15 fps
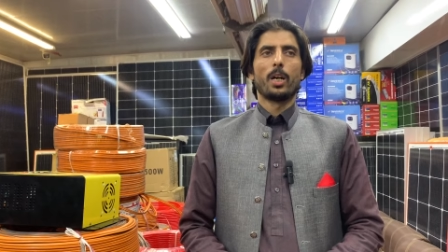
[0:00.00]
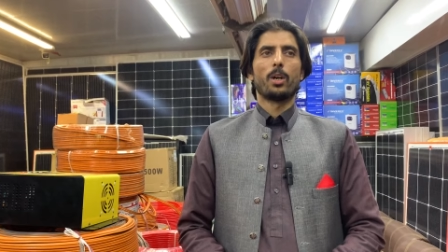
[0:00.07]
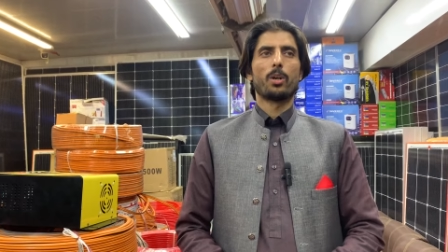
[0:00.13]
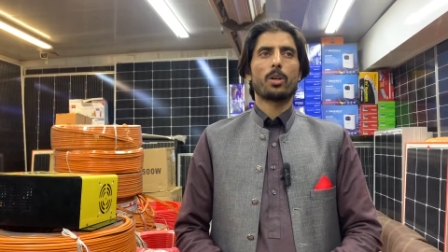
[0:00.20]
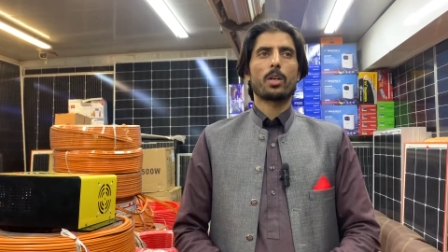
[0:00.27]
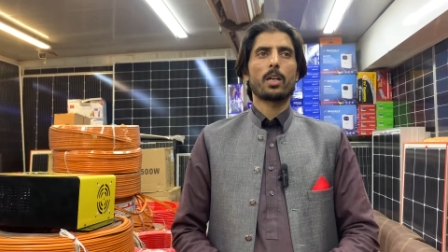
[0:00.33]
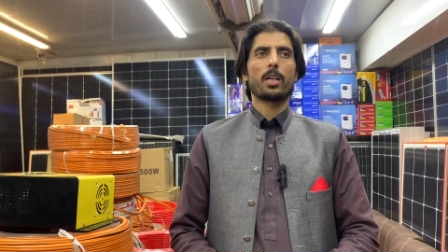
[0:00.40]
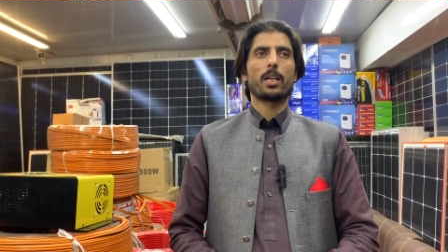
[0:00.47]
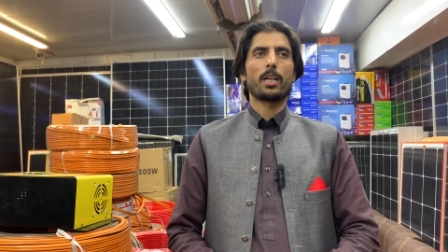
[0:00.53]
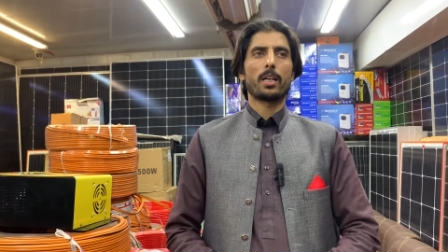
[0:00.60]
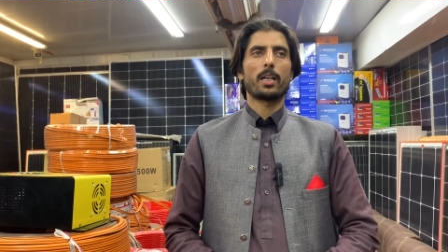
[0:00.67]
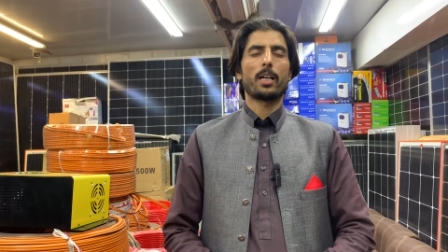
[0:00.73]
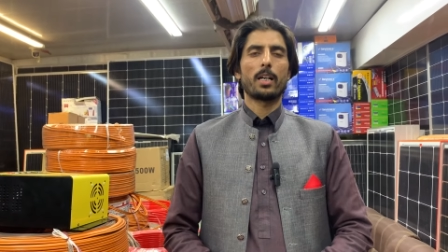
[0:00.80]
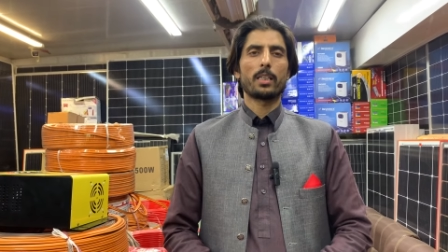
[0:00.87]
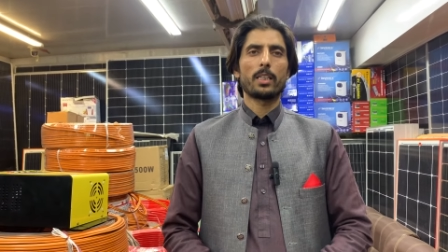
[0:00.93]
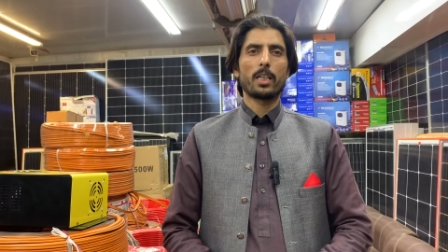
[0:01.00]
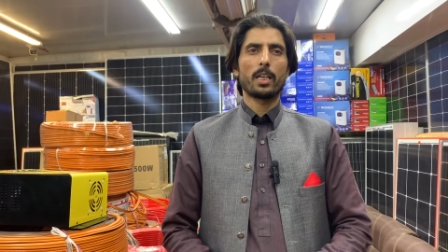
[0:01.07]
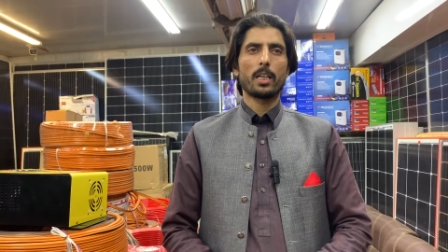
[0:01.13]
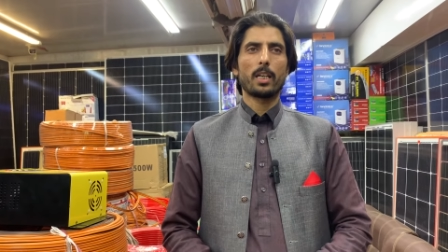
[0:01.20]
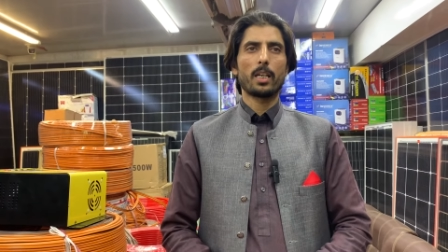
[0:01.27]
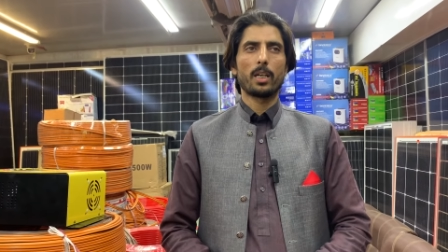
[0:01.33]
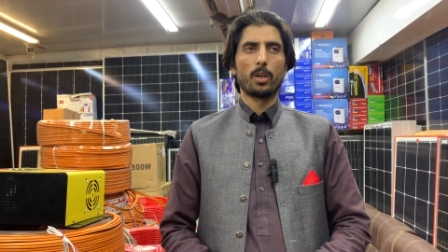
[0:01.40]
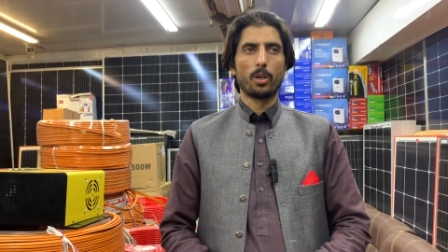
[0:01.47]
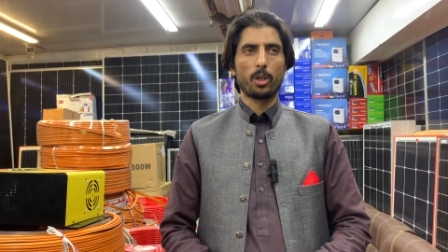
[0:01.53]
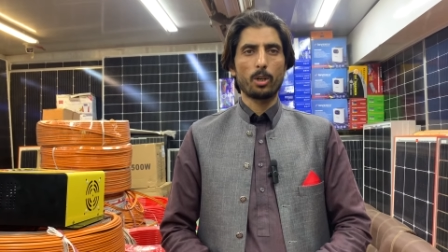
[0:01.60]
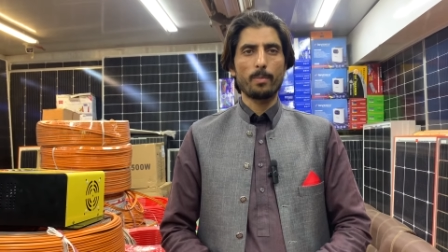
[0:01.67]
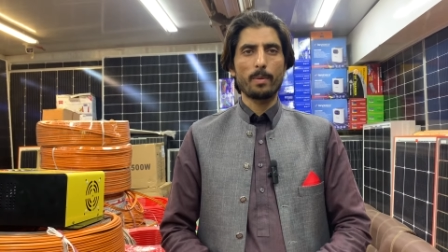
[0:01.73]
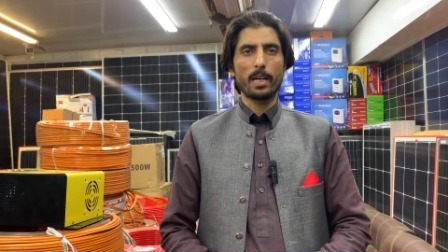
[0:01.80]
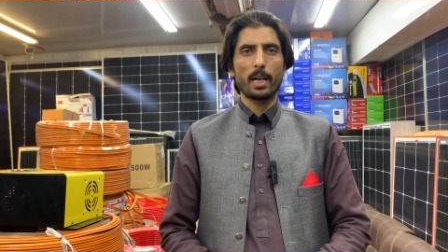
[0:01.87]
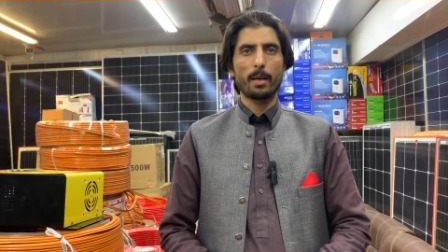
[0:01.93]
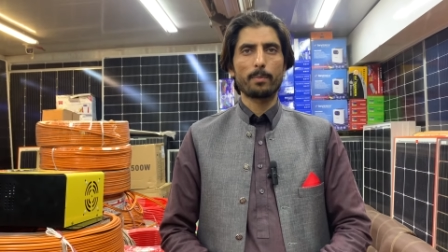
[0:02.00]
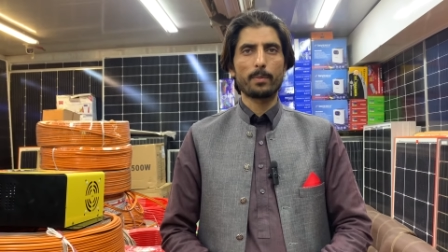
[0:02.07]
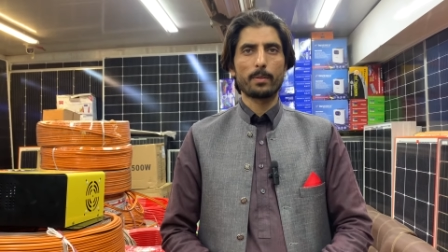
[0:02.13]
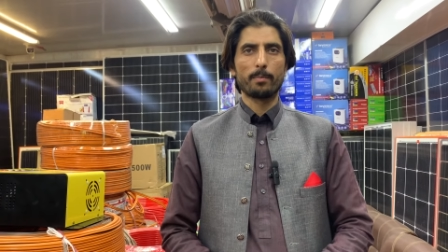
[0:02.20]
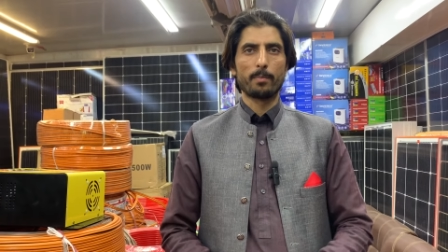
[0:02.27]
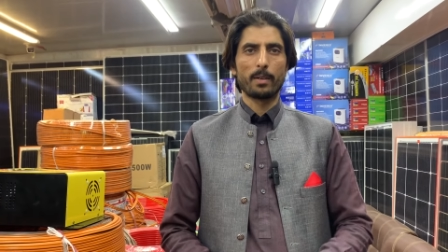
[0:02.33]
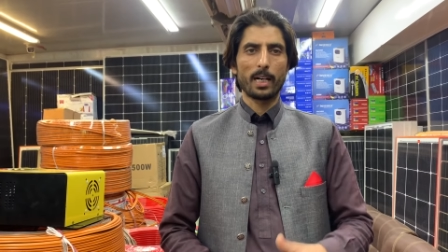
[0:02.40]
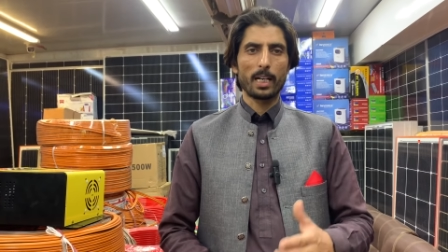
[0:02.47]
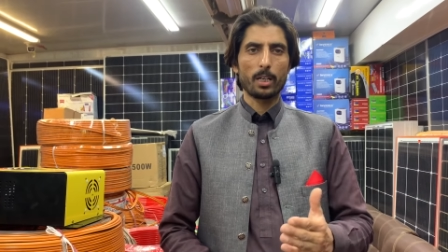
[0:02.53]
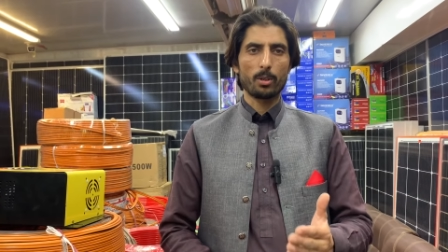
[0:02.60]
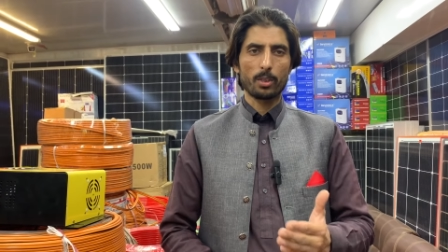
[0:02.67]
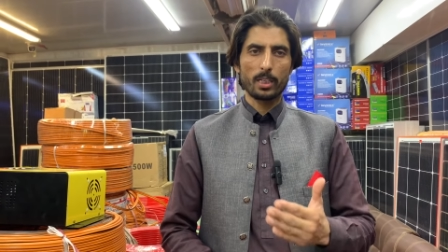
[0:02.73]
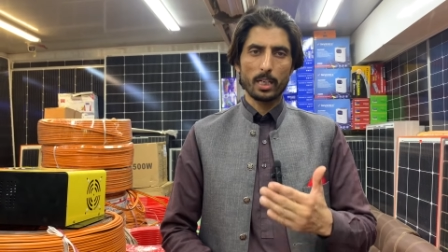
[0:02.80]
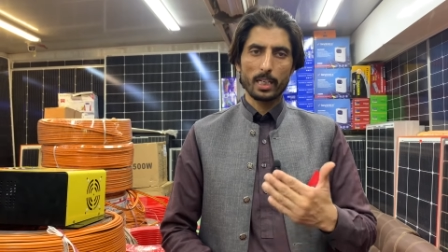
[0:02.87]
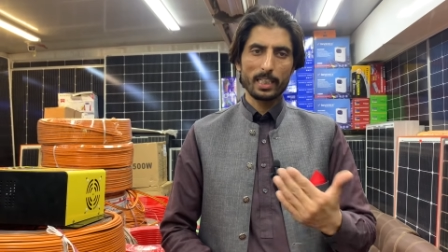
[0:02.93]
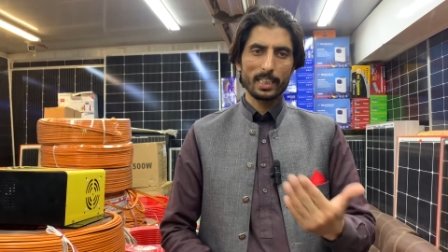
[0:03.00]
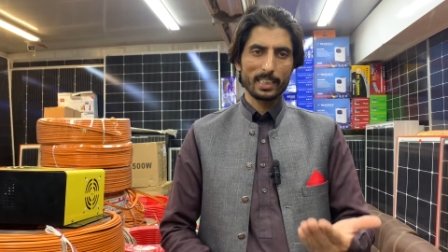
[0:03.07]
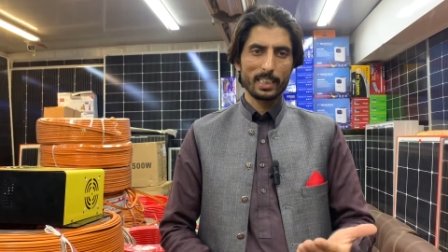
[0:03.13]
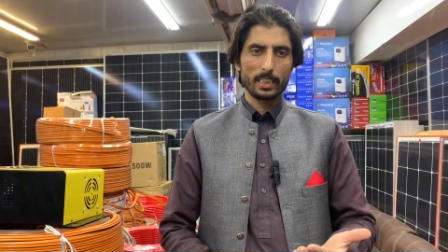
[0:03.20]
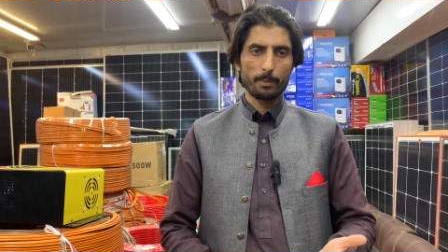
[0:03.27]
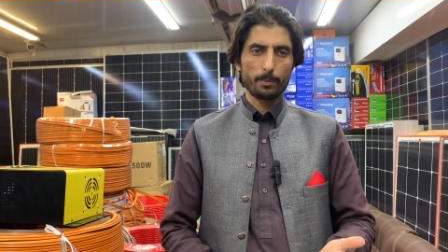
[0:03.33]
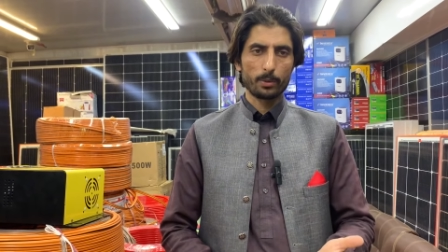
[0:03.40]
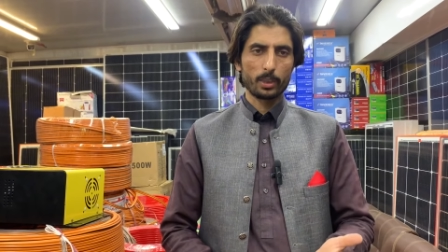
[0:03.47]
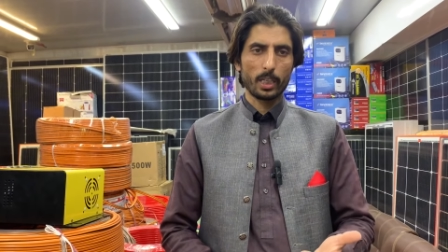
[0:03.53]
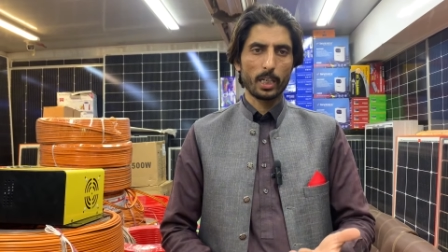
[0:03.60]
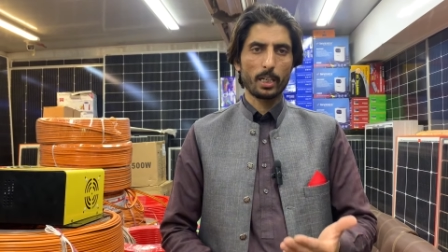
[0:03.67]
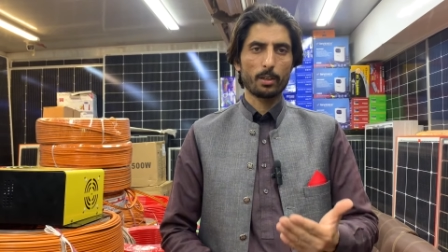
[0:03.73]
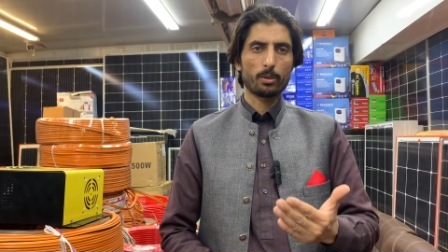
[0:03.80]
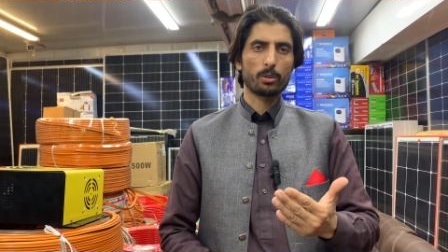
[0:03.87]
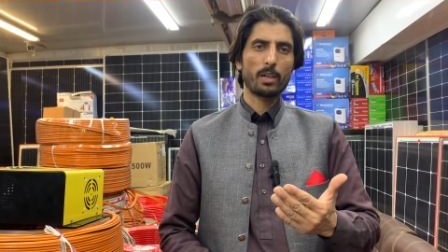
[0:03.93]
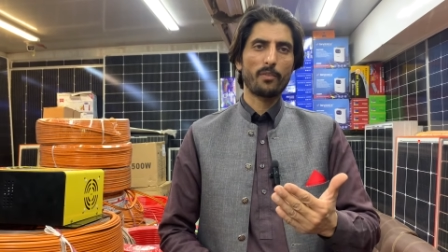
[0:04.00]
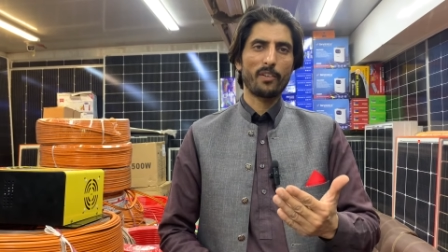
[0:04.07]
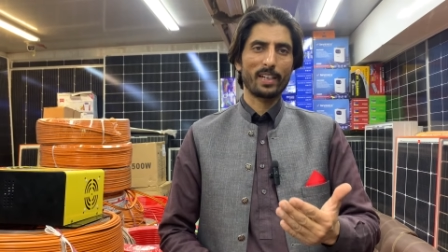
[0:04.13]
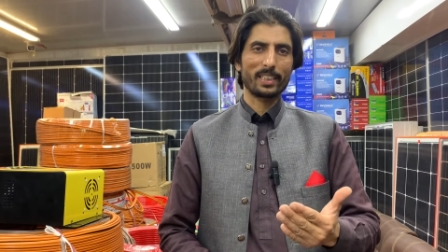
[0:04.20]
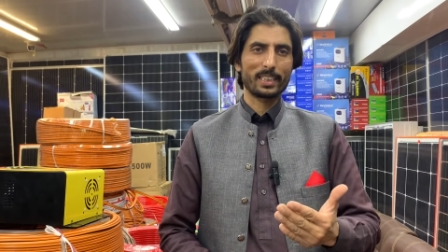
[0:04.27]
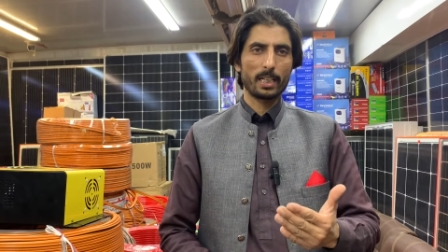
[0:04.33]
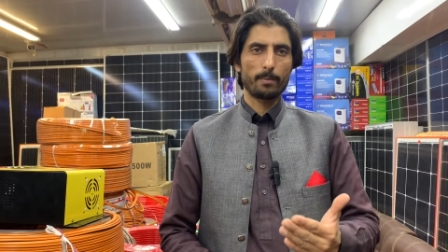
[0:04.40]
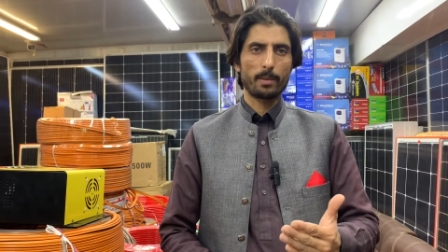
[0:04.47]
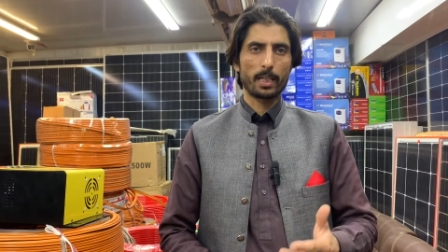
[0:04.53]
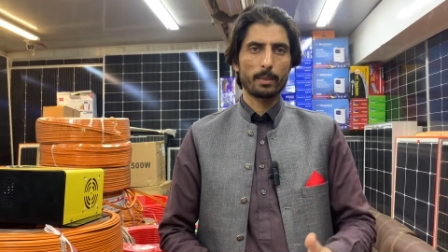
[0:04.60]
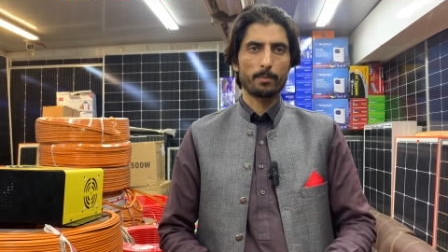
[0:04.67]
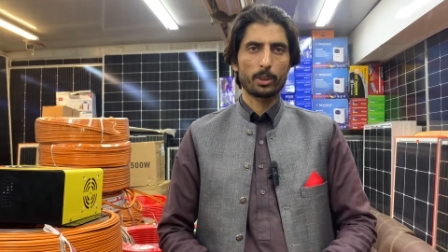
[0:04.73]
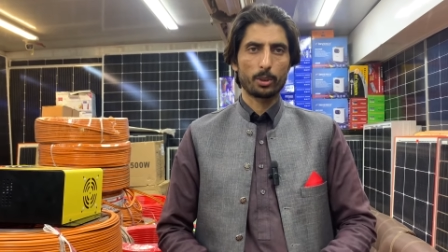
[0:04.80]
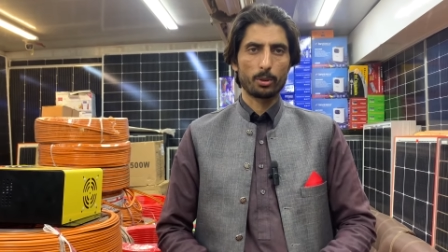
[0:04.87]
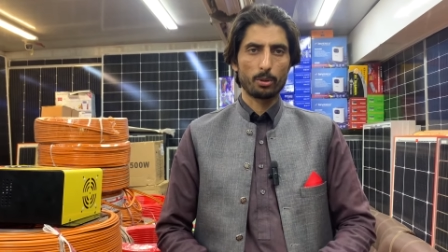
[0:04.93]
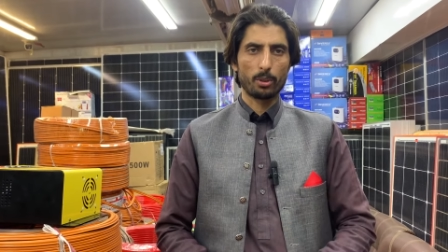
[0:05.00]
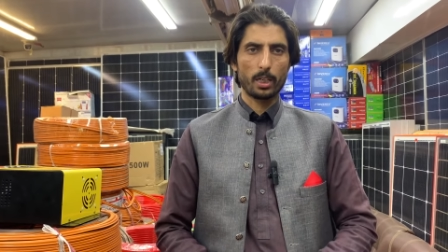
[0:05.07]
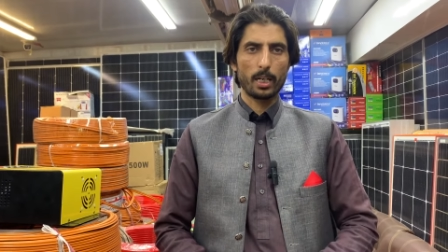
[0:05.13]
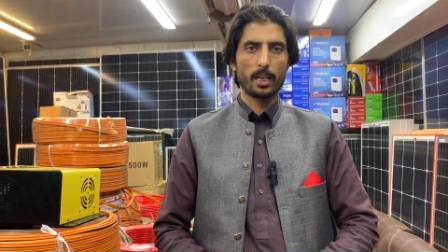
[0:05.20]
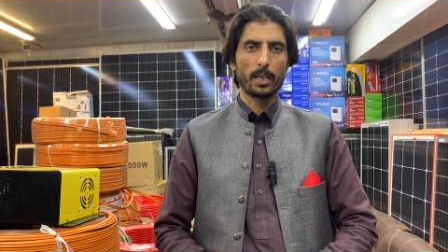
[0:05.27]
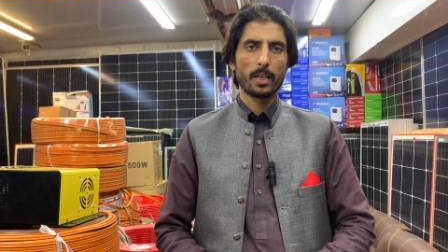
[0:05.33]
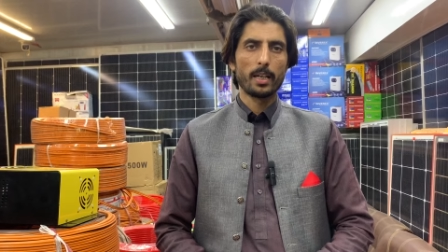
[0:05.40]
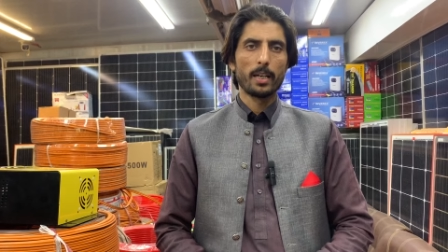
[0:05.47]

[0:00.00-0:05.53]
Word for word: और ये लाहौर में आप माल रोड का किसी से पूछे उधर फैसल बैंक मशहूर है